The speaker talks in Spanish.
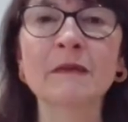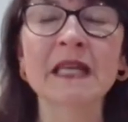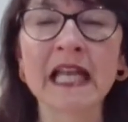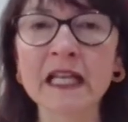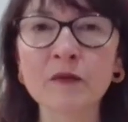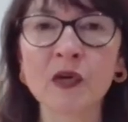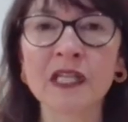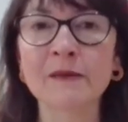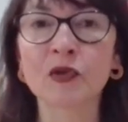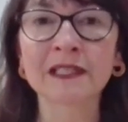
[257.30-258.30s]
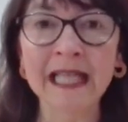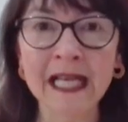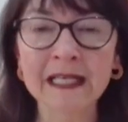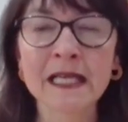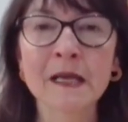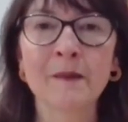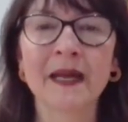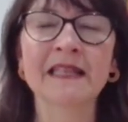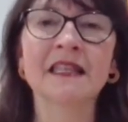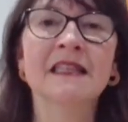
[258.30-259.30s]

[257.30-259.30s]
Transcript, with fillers: disciplinares pueden aportar para